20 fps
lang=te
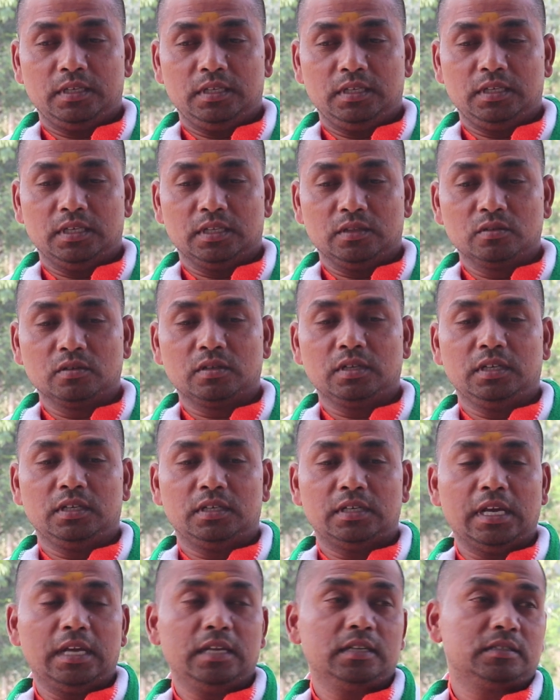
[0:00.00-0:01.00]
ఈ ఎందుకు
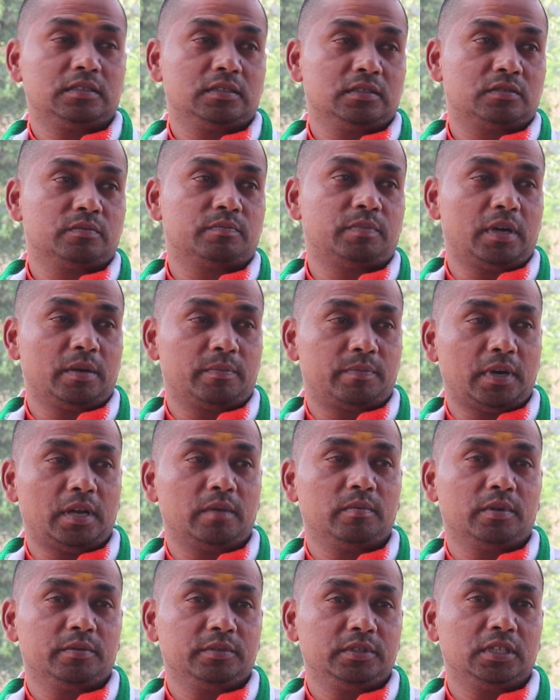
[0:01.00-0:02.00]
ఈ డయాలసిస్
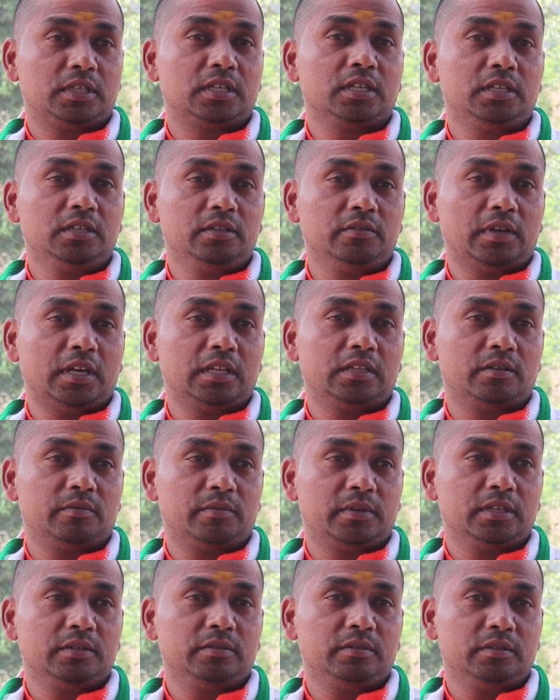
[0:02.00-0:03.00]
ప్రాబ్లం ఈ కిడ్నీ వ్యాధిన
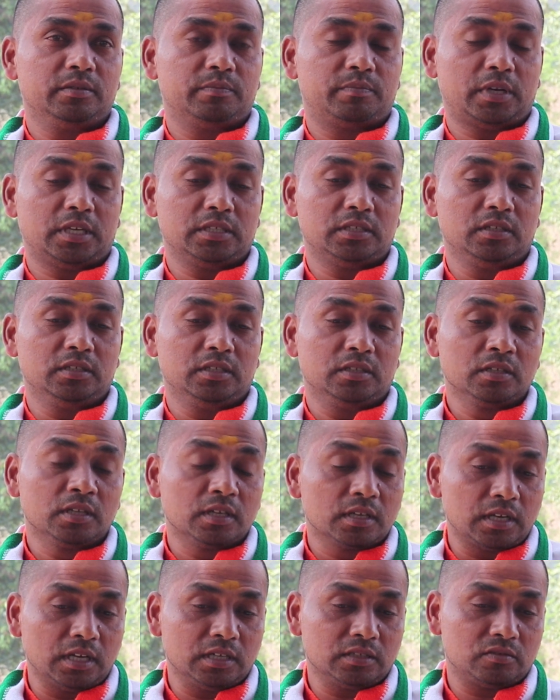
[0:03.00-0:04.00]
పడి ప్రజలు
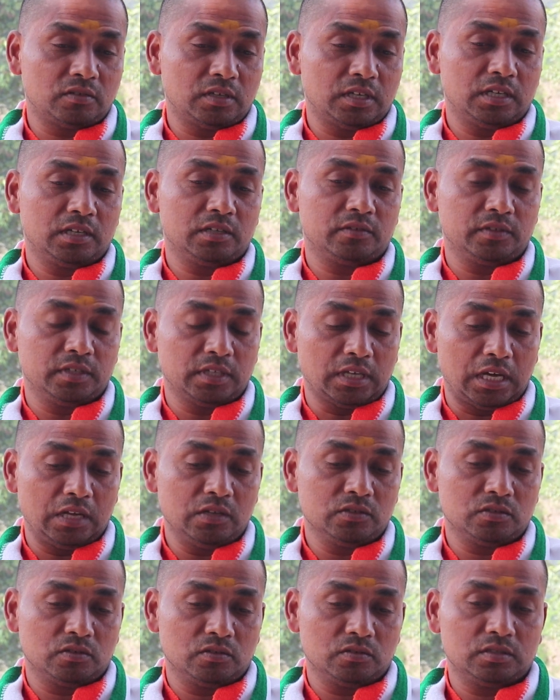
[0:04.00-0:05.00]
ఎందుకు ఇట్లా అవుతారు అన్నటువంటి
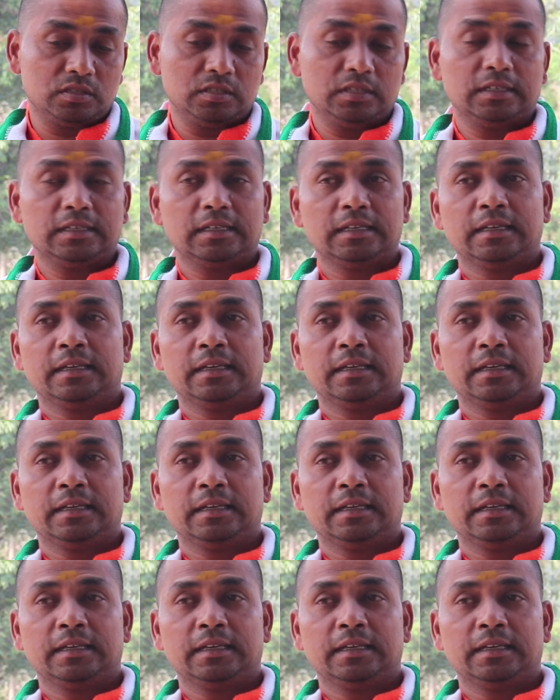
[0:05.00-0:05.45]
ఆలోచన వచ్చి